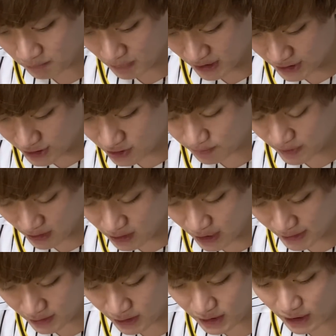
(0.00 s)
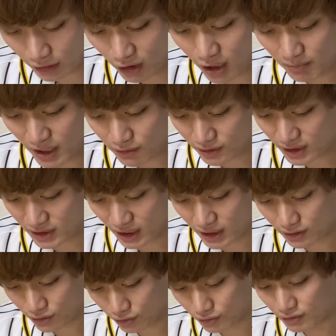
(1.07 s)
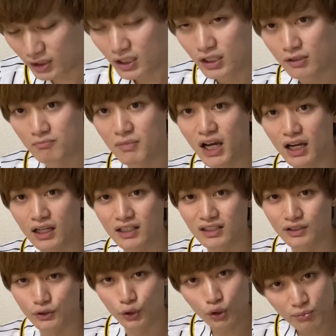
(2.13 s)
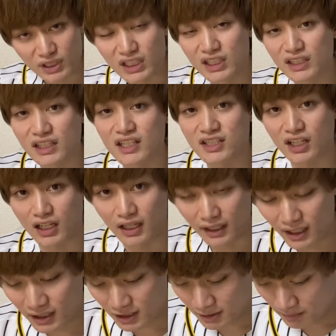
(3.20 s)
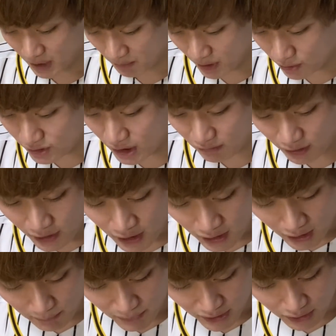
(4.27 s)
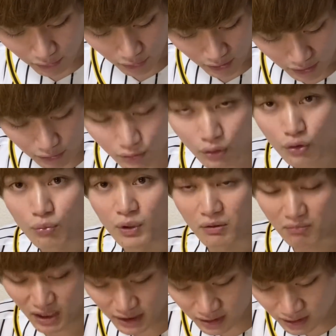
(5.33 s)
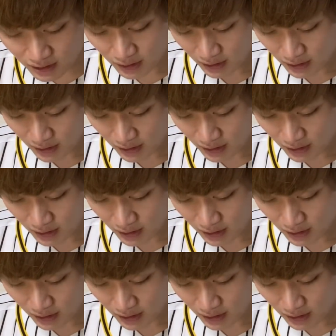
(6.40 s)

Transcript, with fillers: まあ、一番合ってたのはマルテ先週、まあ、のみでしたかね。まあ、まるちゃんはね、頑張ってくれてると思います。